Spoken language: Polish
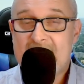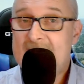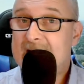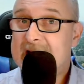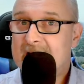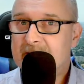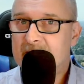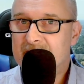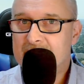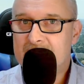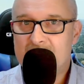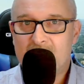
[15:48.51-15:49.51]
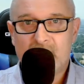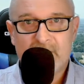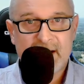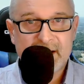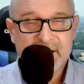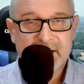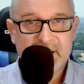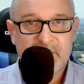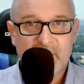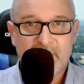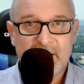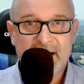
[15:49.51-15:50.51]
Ale jak mówimy o Ukrainie i
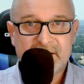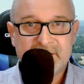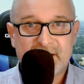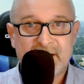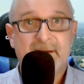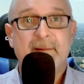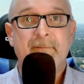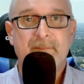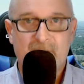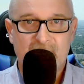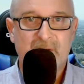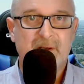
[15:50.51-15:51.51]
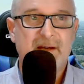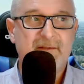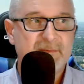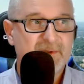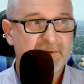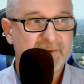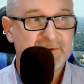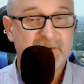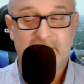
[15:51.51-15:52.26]
propagandzie, no to ja wam coś